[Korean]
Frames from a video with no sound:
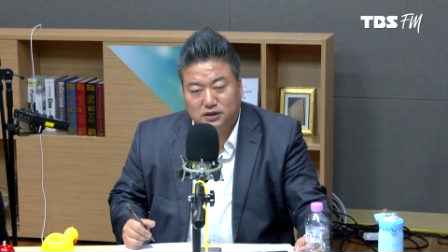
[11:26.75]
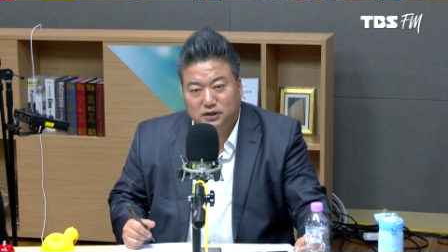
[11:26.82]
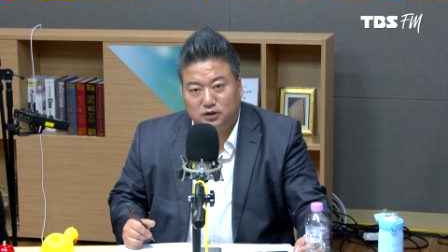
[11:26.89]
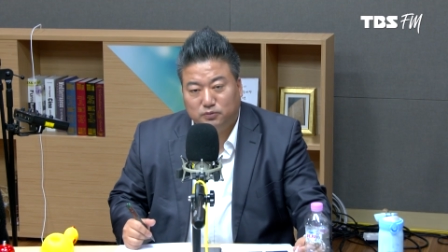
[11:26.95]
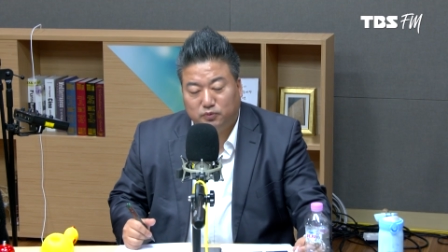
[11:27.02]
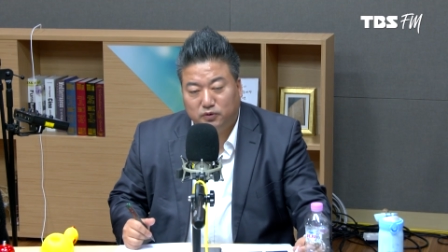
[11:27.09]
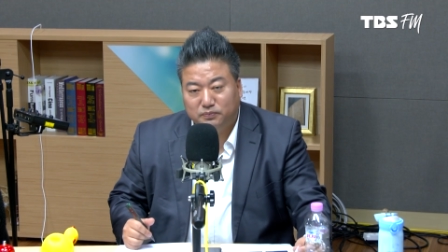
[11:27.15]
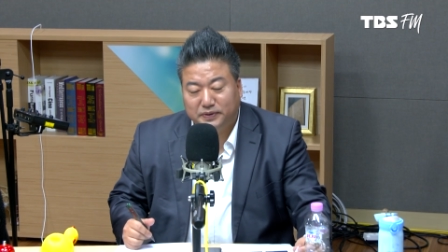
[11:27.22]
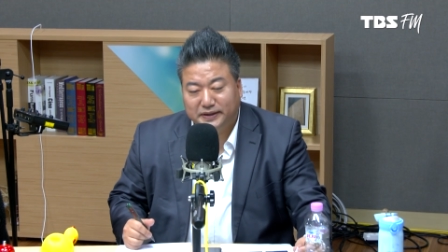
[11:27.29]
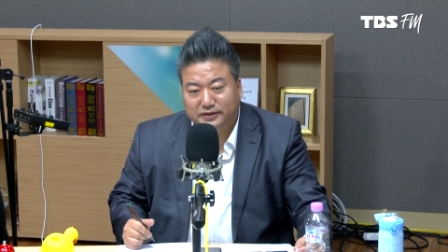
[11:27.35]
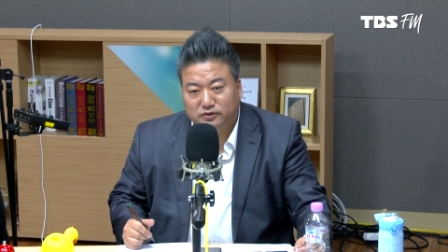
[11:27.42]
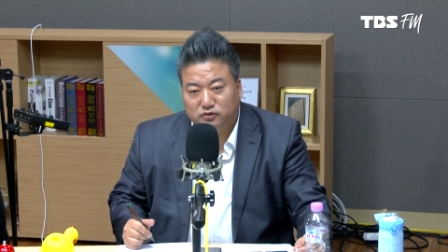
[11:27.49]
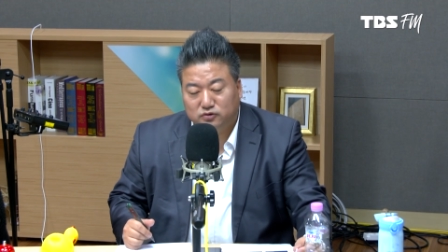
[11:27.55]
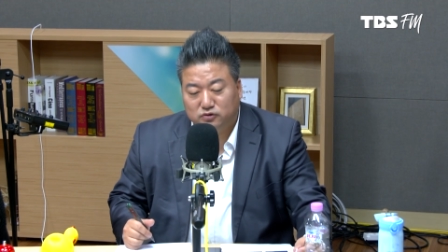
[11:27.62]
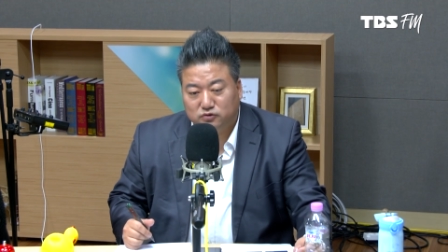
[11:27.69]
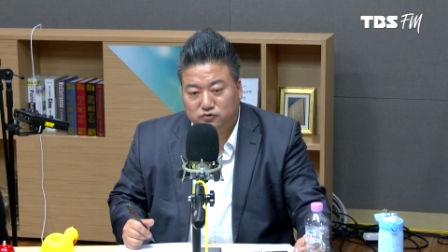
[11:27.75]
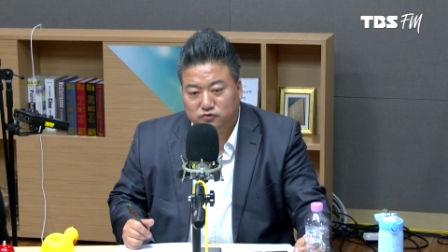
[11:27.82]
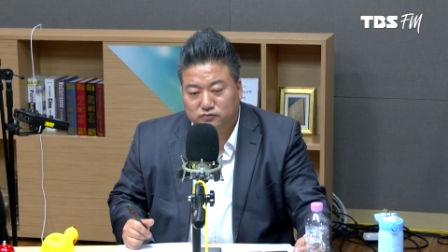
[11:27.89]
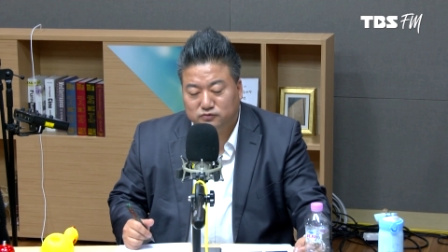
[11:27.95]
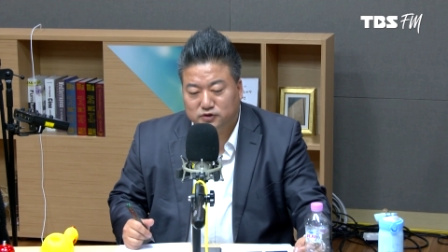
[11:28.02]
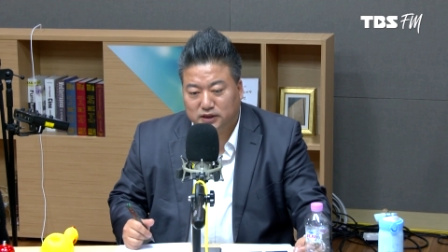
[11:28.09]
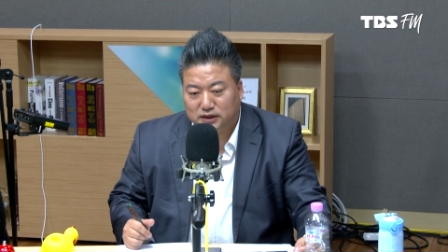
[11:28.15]
어, 폼페이오
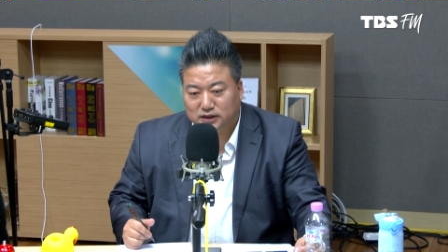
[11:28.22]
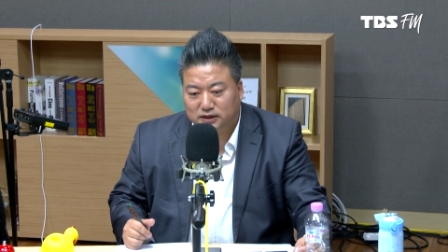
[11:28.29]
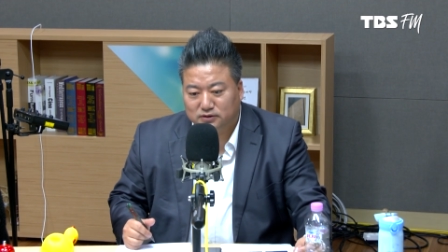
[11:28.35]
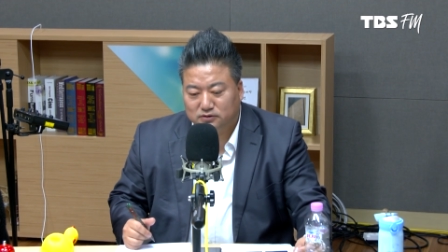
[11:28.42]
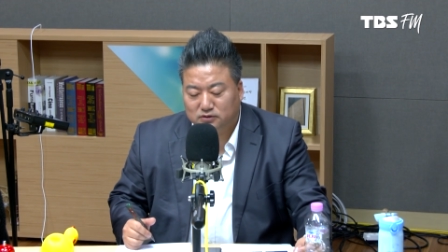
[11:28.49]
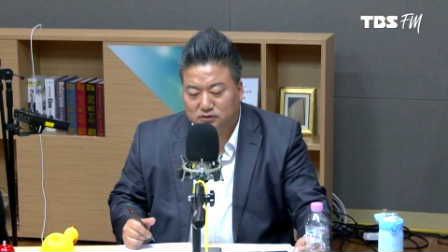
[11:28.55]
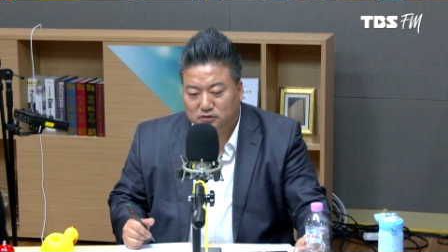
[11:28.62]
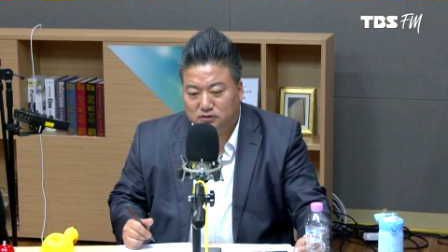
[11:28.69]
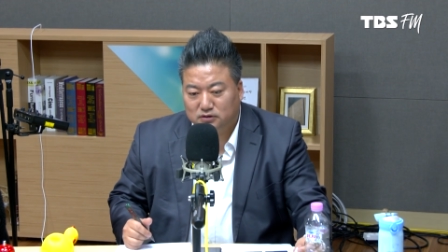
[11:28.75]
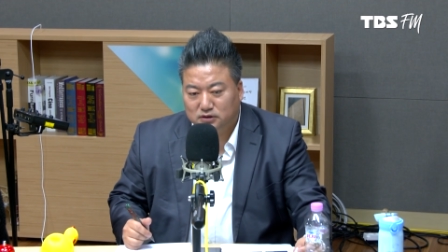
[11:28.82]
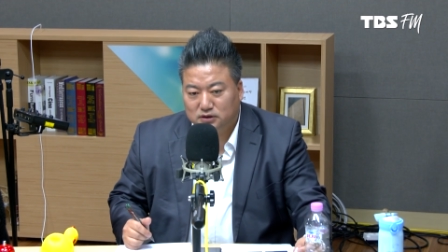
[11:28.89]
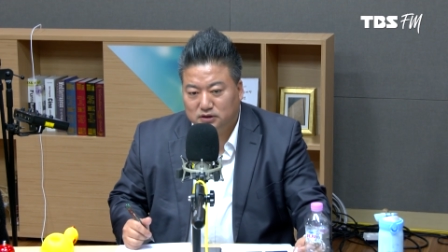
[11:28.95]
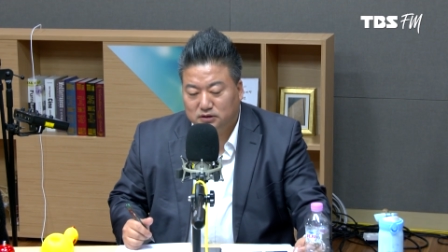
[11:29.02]
국무장관도